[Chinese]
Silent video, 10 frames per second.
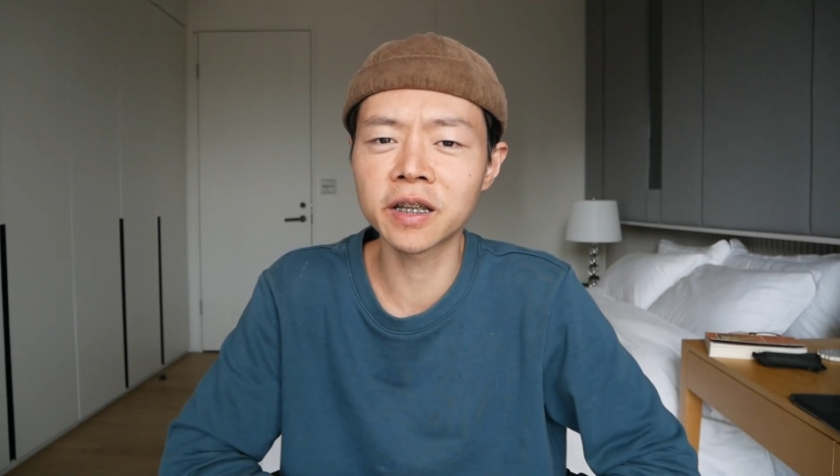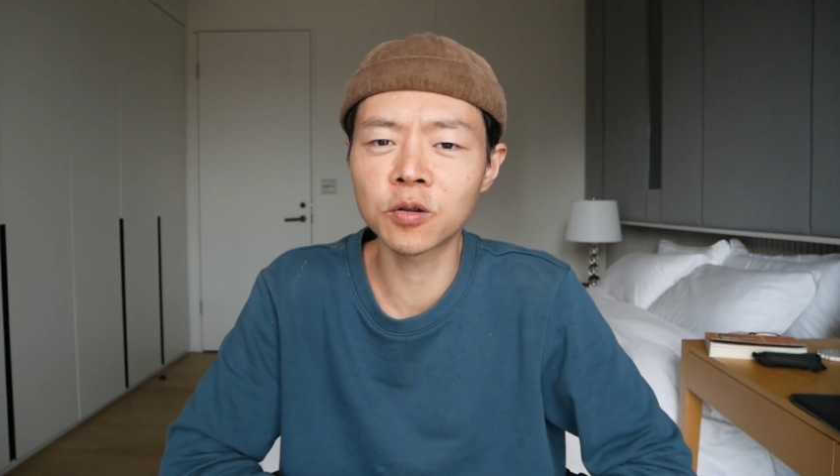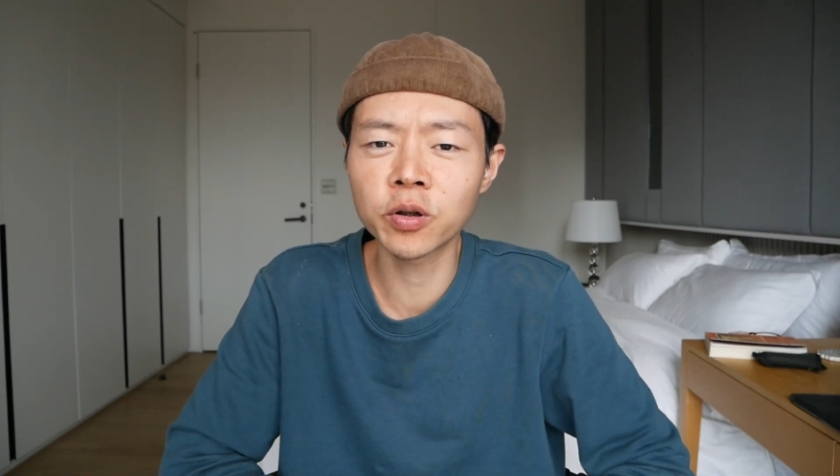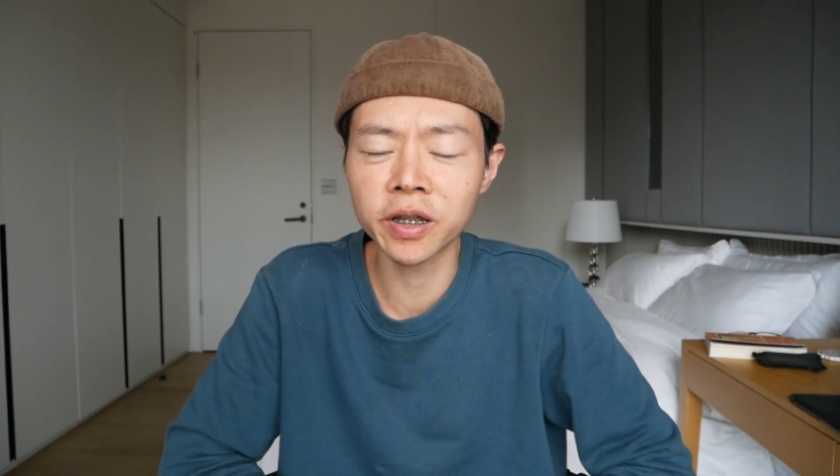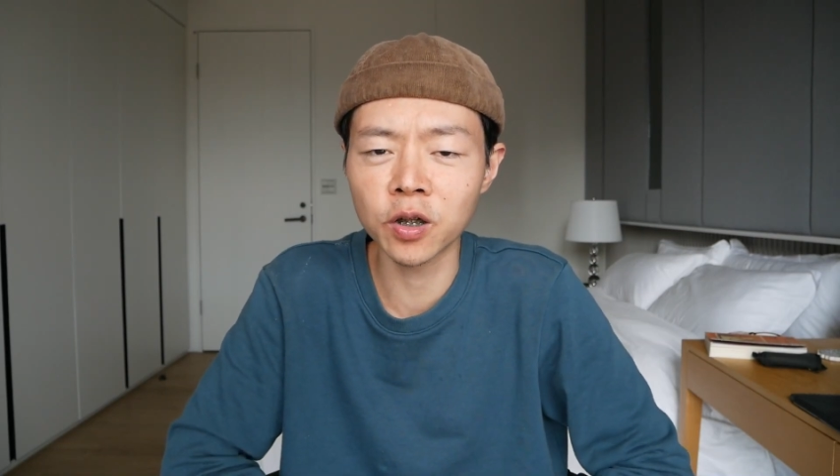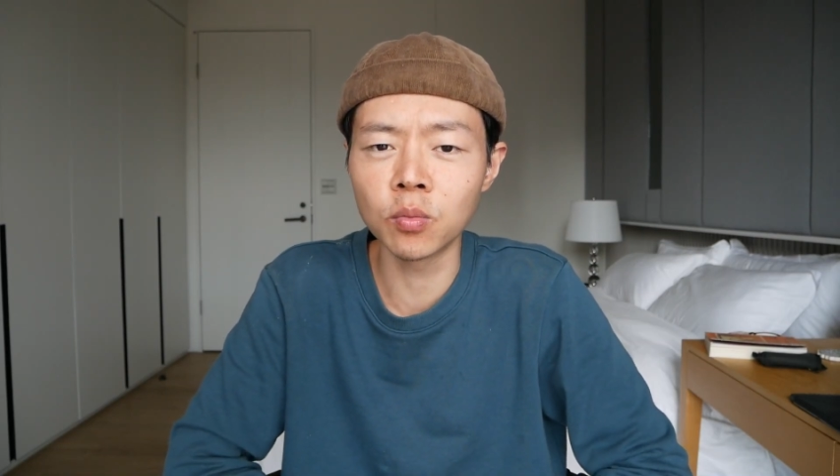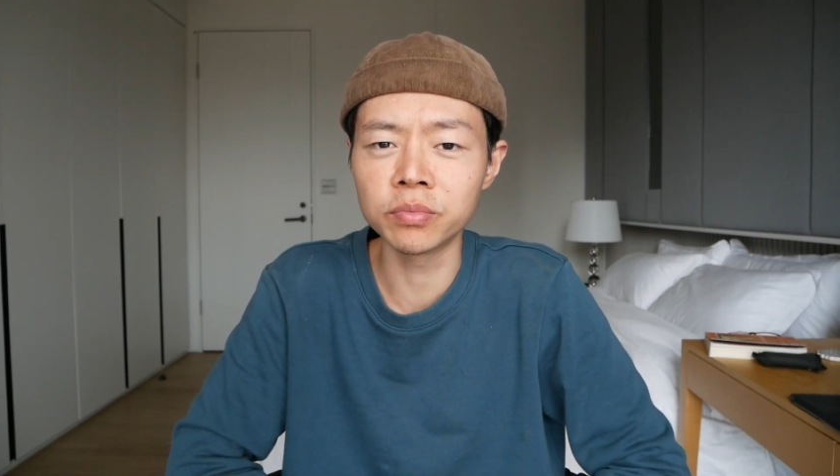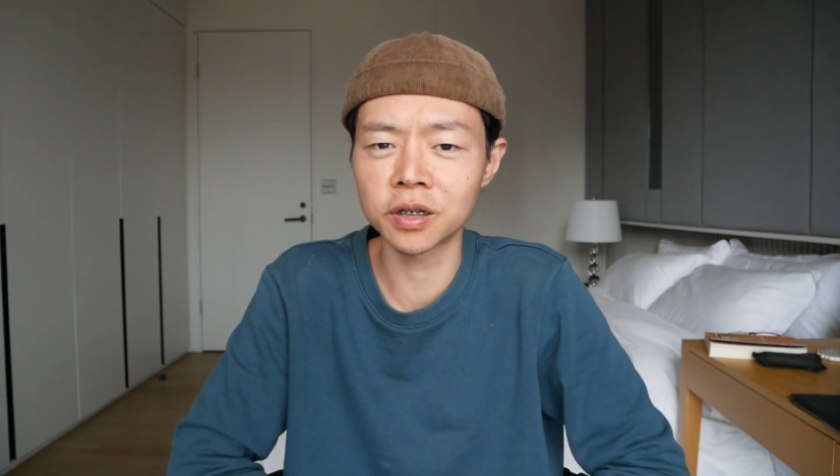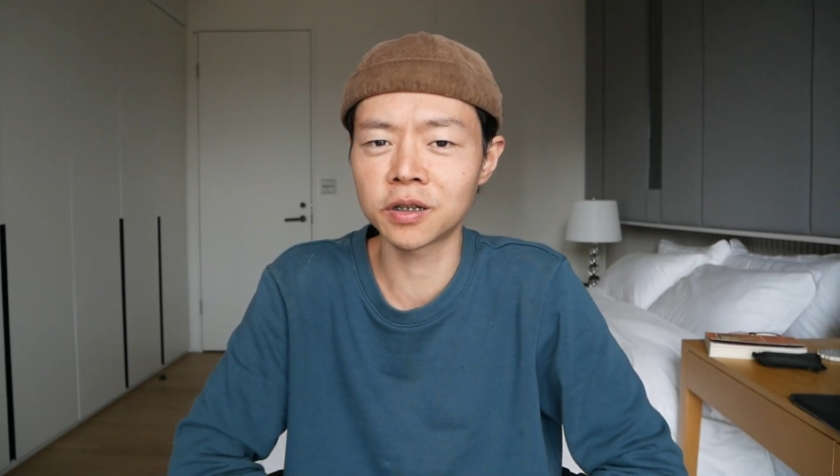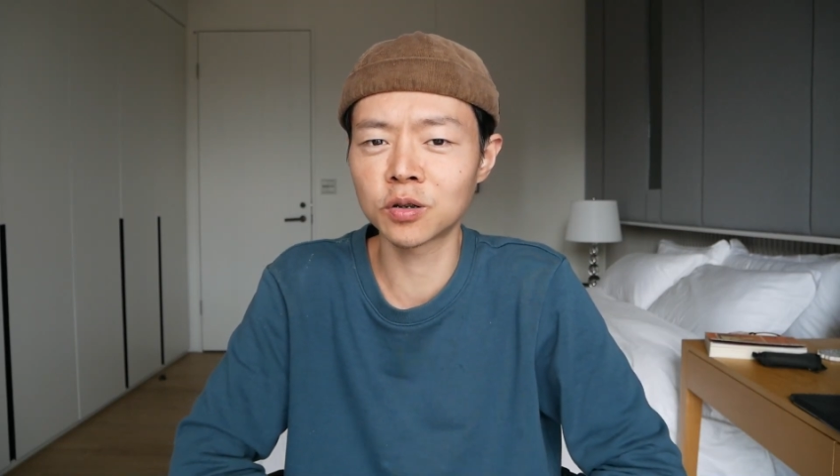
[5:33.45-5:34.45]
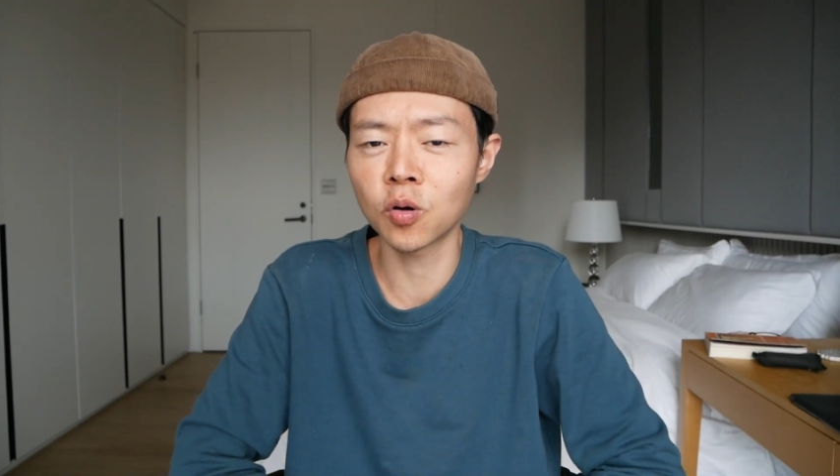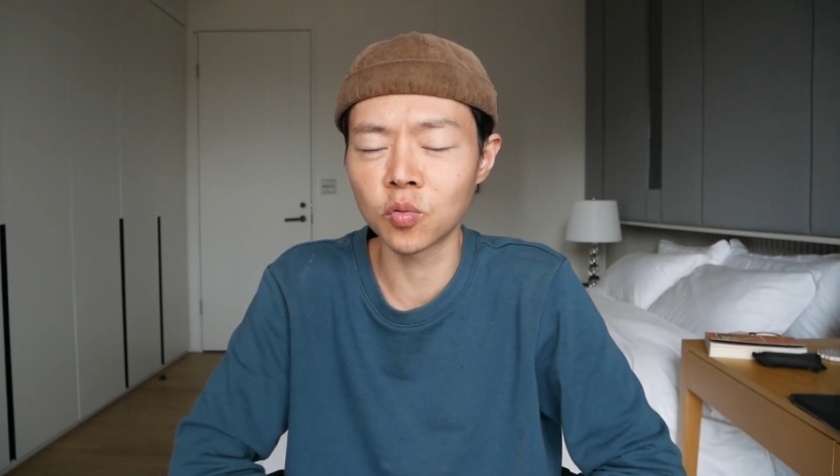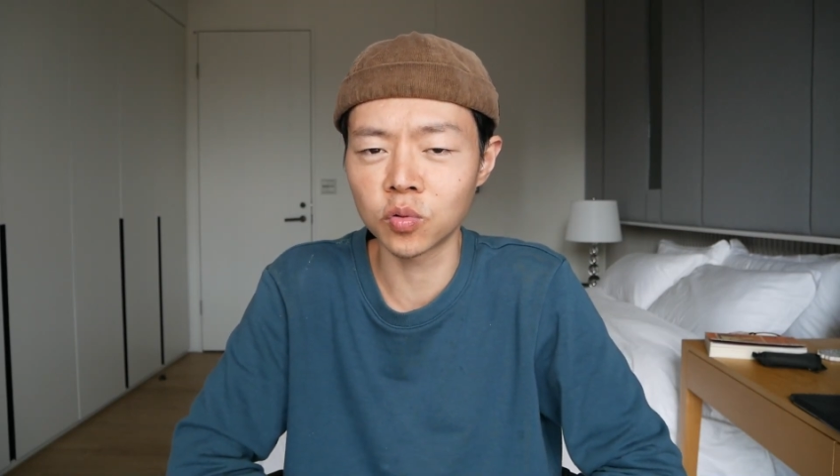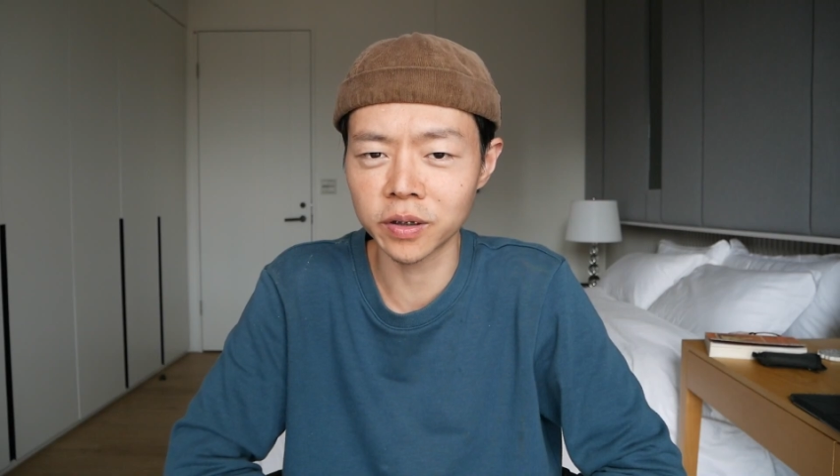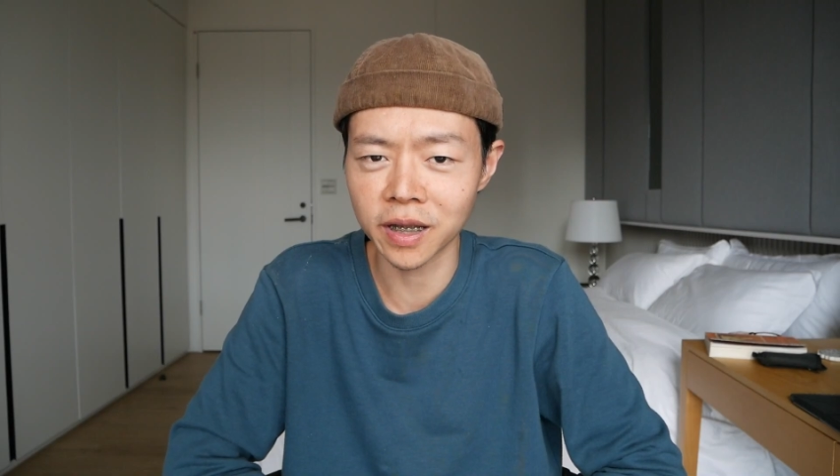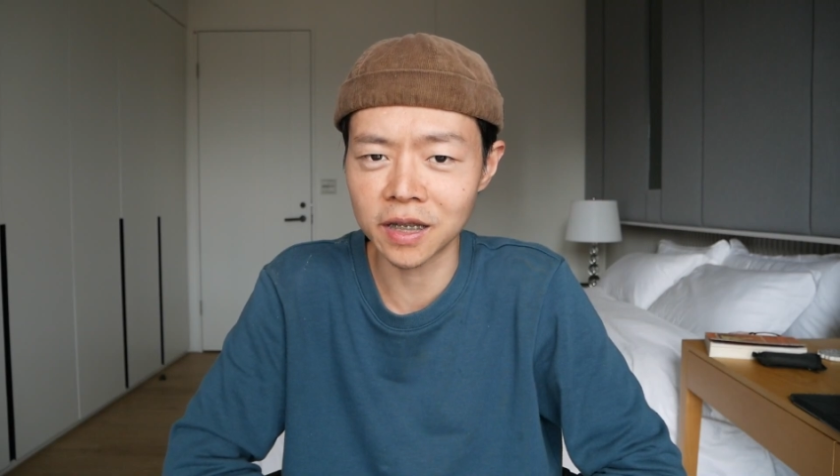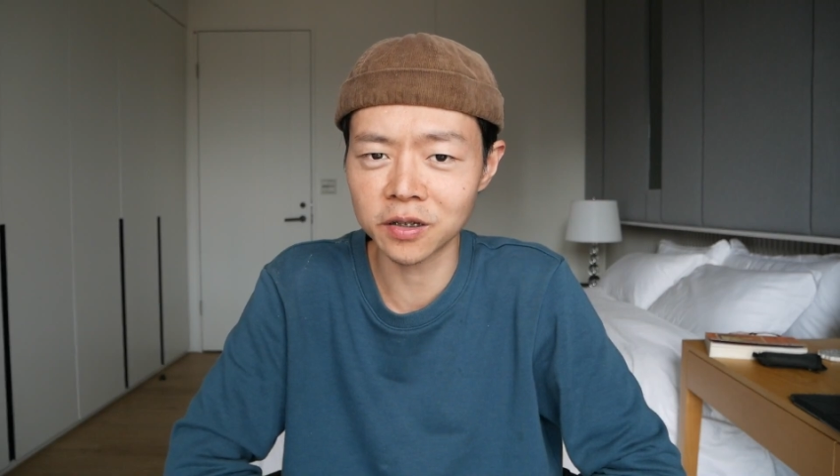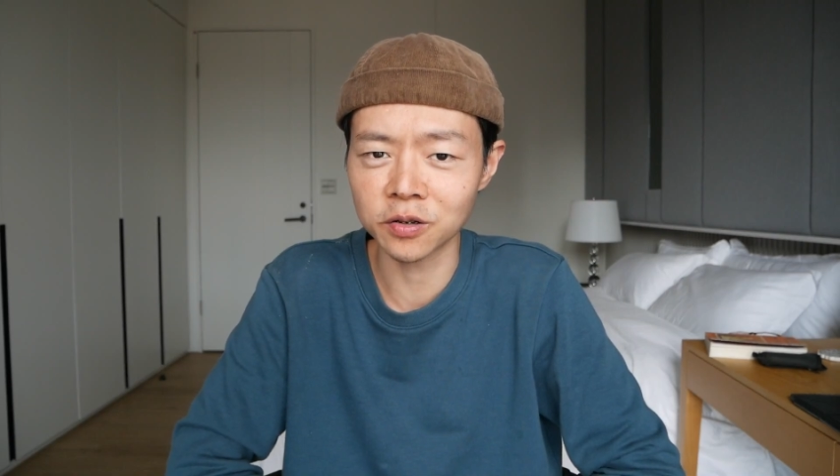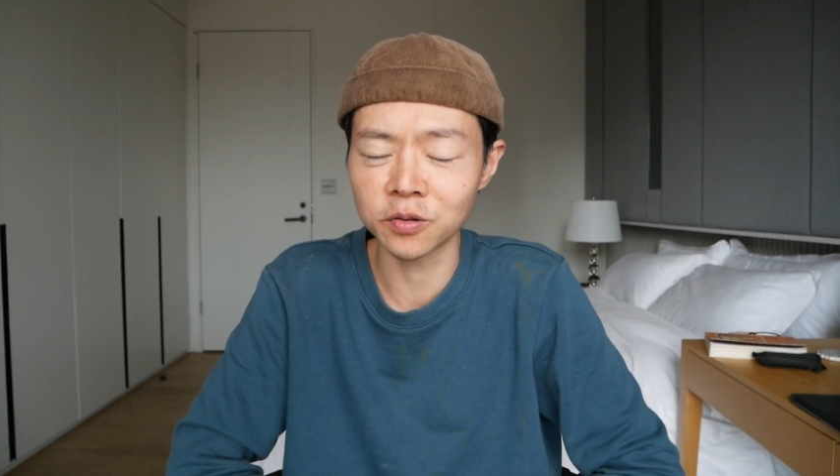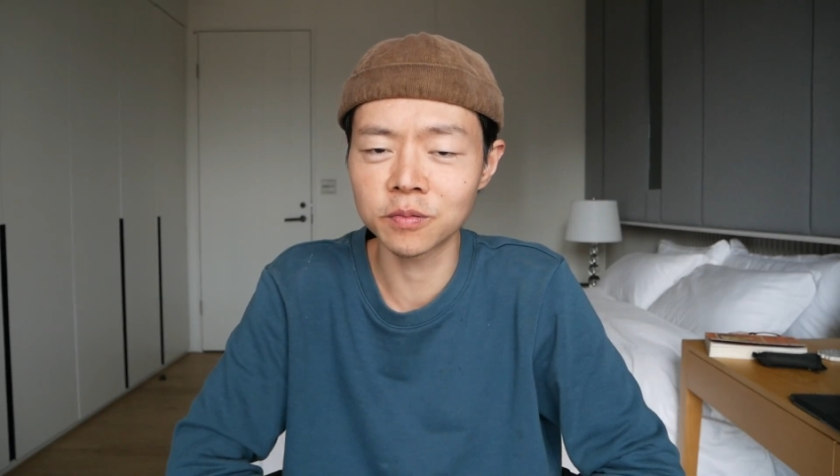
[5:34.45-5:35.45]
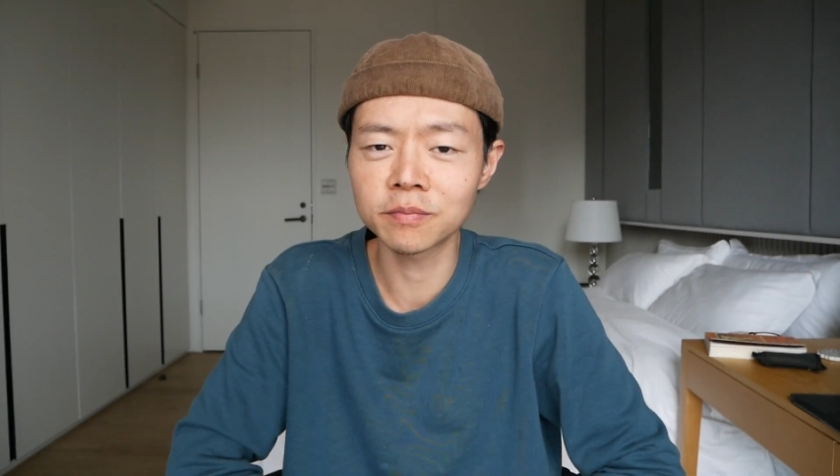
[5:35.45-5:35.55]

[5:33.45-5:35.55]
会给我们这些痛苦的感受。